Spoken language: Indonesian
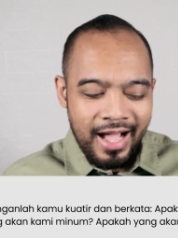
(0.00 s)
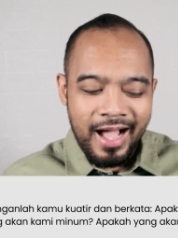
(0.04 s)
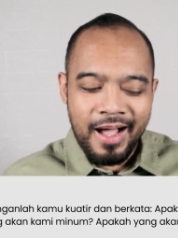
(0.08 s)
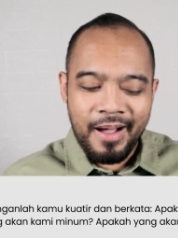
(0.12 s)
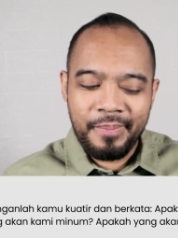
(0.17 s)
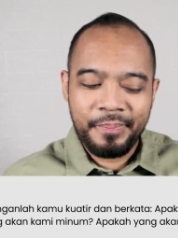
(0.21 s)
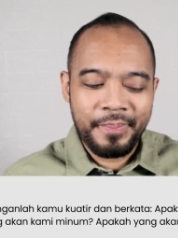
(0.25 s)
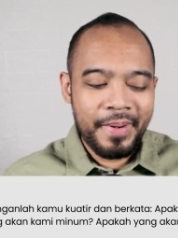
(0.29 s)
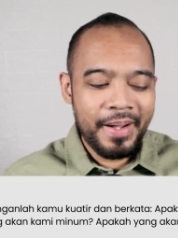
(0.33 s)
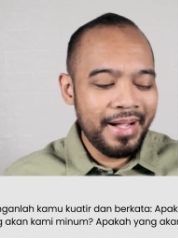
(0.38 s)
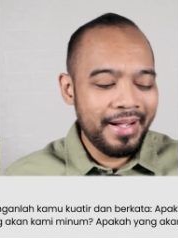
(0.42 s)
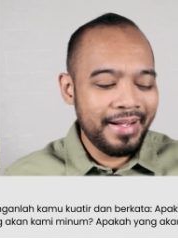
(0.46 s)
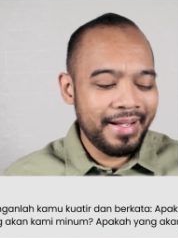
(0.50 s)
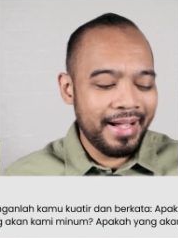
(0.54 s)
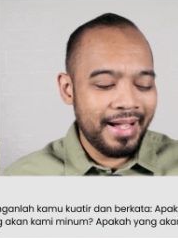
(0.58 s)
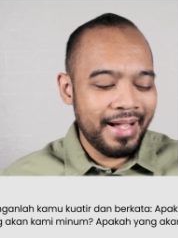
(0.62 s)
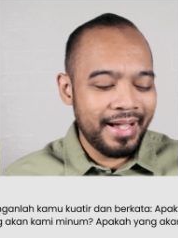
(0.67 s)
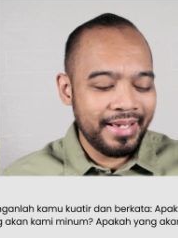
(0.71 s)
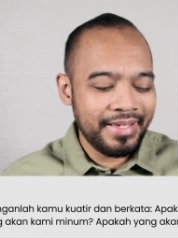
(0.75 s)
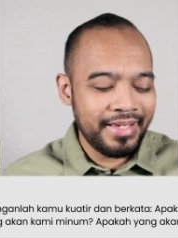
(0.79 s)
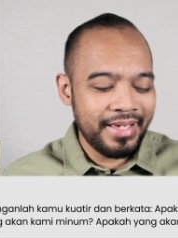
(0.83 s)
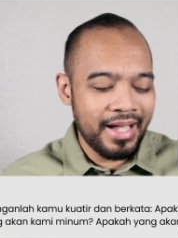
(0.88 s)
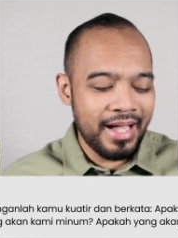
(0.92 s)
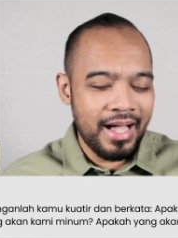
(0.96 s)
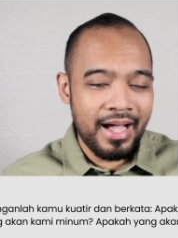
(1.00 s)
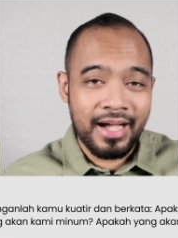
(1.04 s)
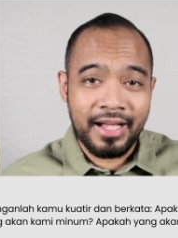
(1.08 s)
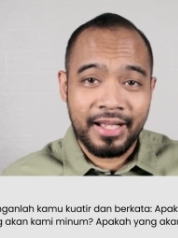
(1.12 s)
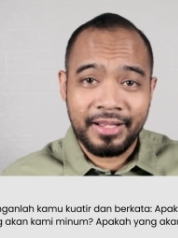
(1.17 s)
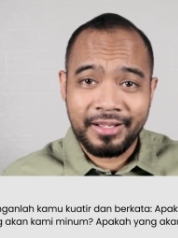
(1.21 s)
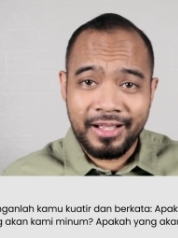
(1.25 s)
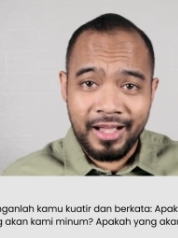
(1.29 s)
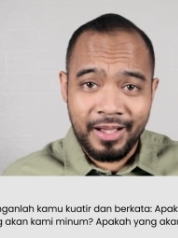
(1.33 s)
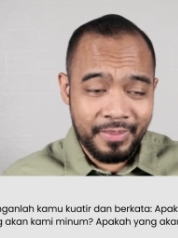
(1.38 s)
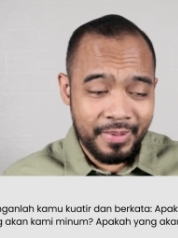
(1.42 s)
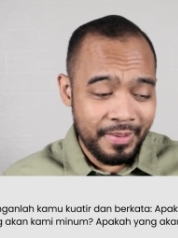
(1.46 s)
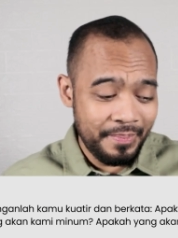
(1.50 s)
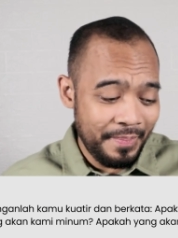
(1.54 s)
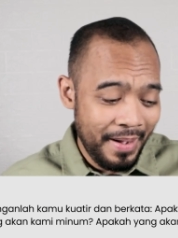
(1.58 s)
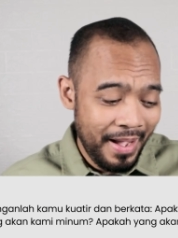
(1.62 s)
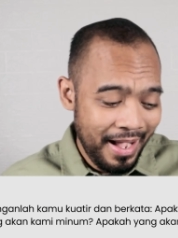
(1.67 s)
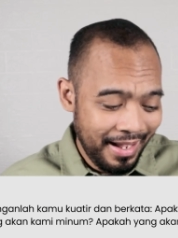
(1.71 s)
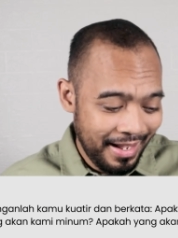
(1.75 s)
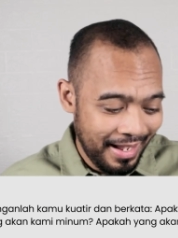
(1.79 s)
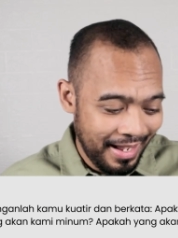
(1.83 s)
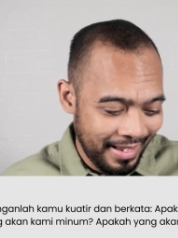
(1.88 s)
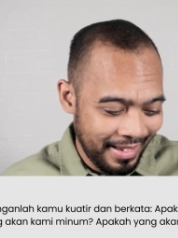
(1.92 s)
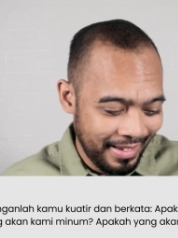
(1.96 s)
Apakah yang akan kami
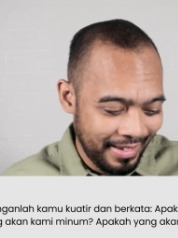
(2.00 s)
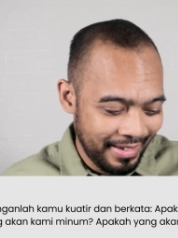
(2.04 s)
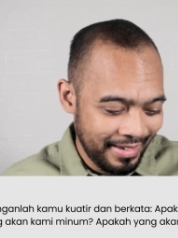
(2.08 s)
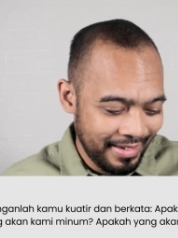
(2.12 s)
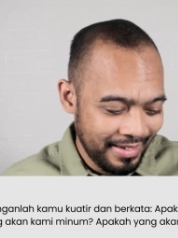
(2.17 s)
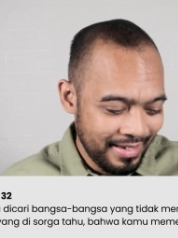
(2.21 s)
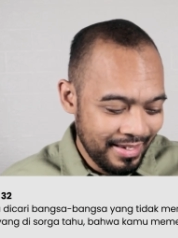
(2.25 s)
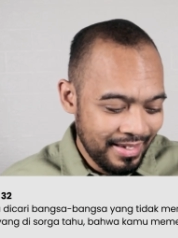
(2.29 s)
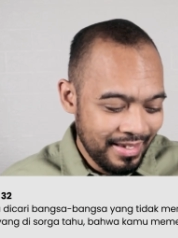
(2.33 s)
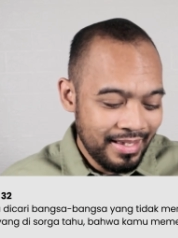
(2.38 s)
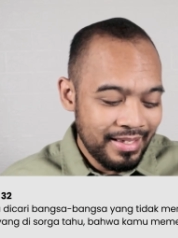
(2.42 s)
pakai?